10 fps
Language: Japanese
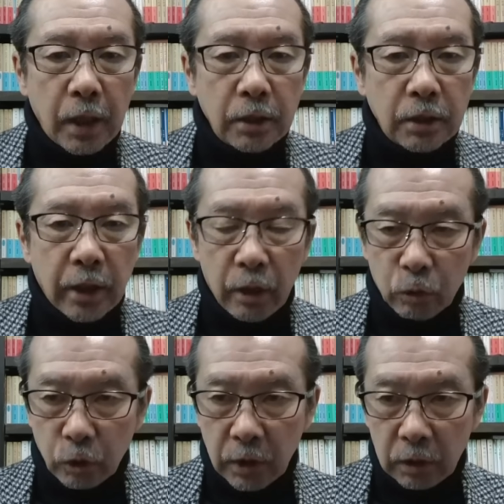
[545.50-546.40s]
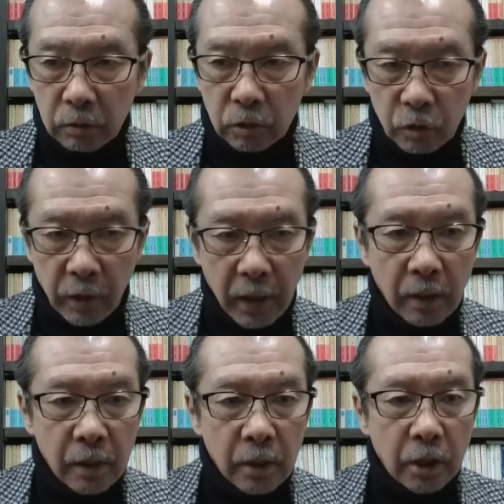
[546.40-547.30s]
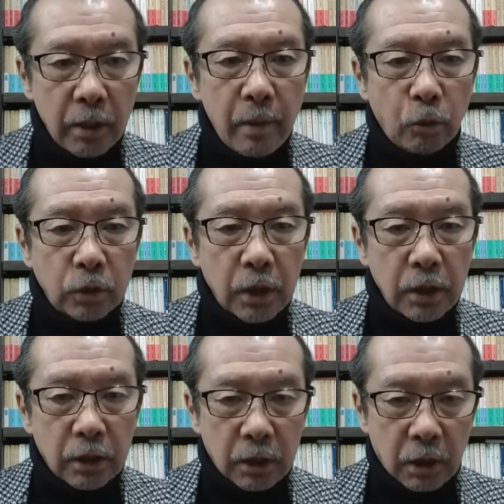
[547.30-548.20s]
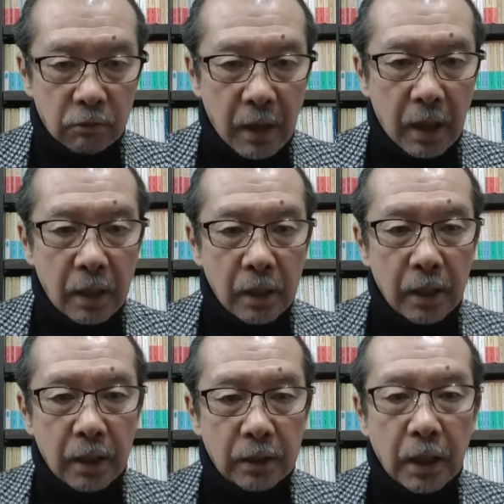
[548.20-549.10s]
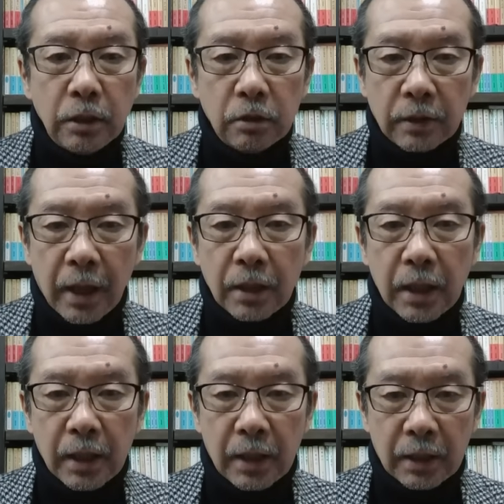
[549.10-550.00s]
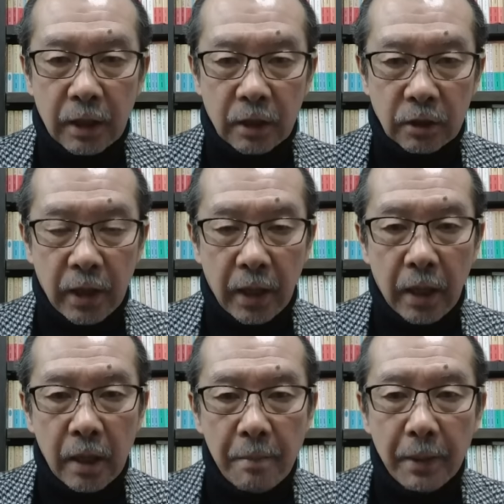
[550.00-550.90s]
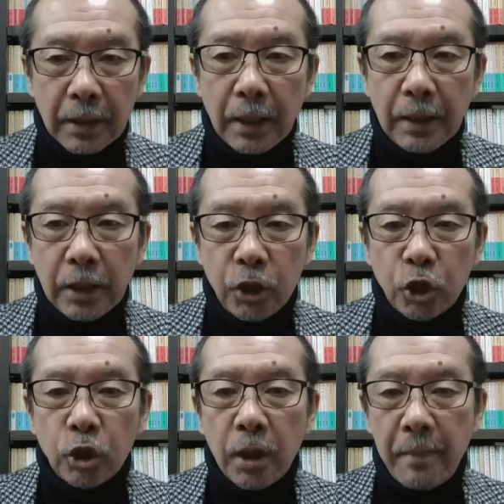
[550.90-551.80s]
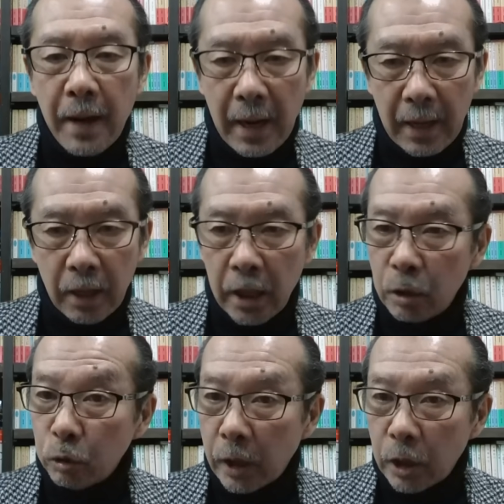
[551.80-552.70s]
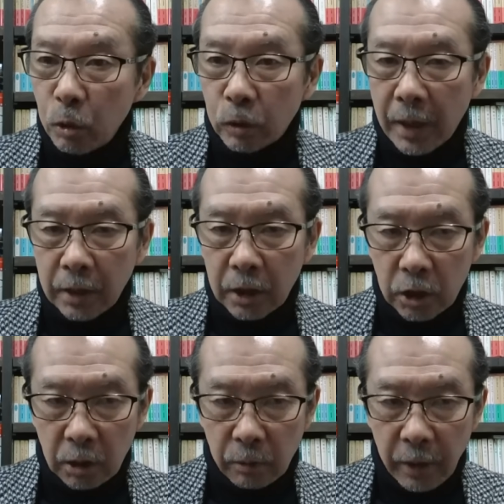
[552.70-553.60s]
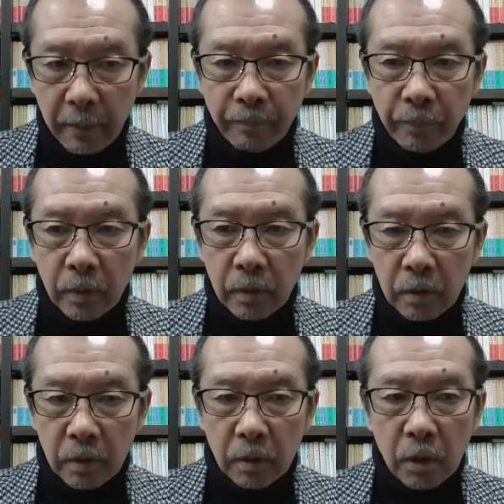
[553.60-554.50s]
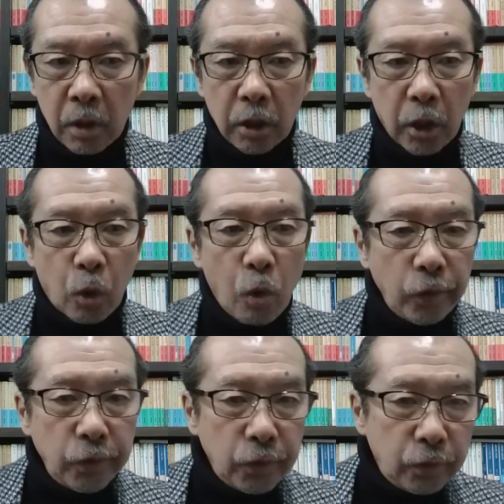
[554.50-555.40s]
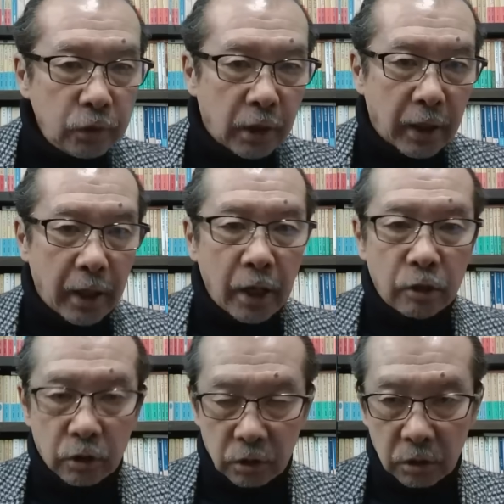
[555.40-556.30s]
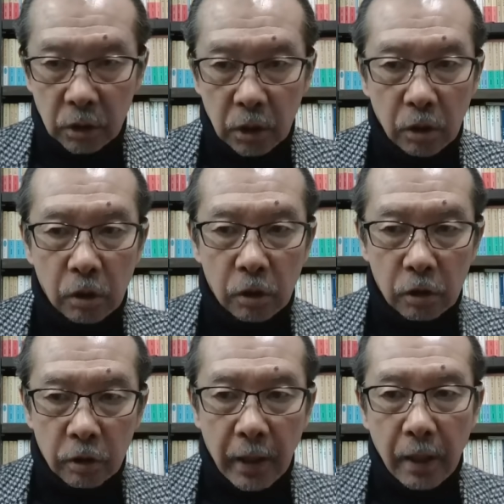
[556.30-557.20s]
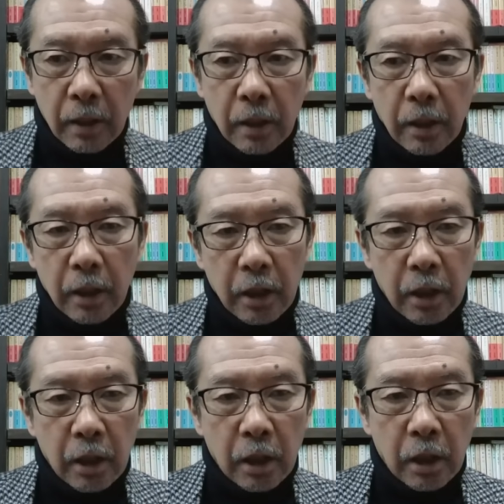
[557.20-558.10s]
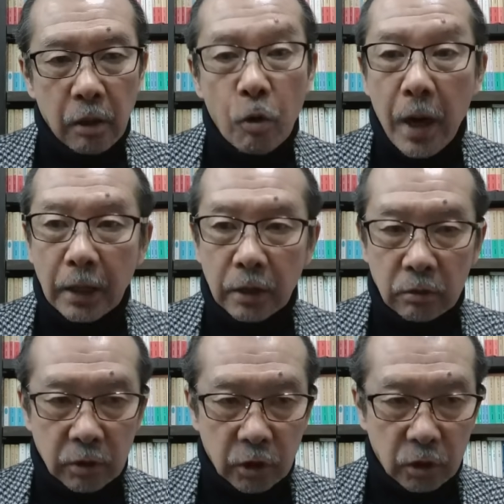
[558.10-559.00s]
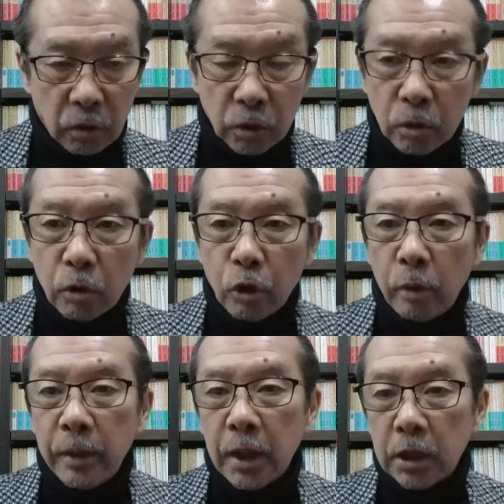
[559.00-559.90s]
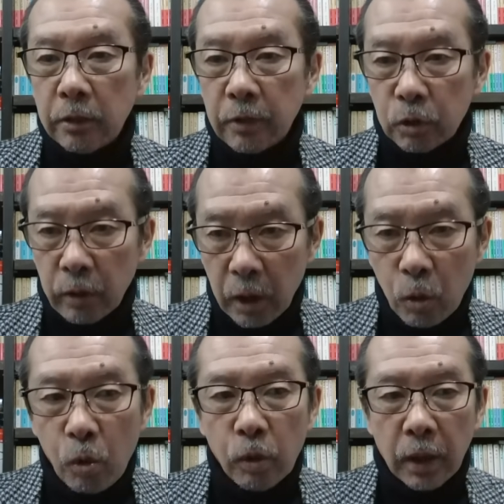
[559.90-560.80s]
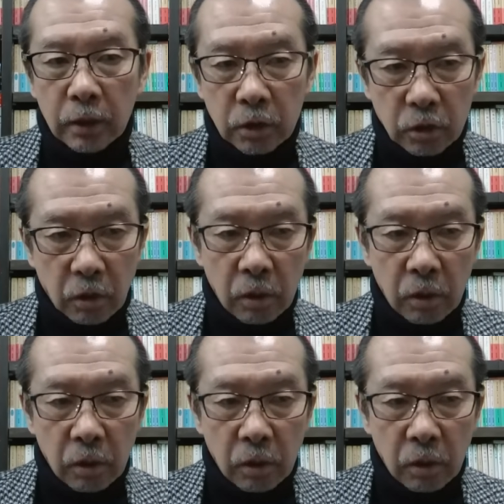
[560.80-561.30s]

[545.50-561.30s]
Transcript: 歳の時だと言うんですよね。で、今大塚里香さんは37歳なんでですね、まあ大体20年前の出来事なんですけどもね。うん。で、こういう風なね、X をね、えー、を書いてるんですよ。ちょっと読み上げてみますとね、こうなんですよ。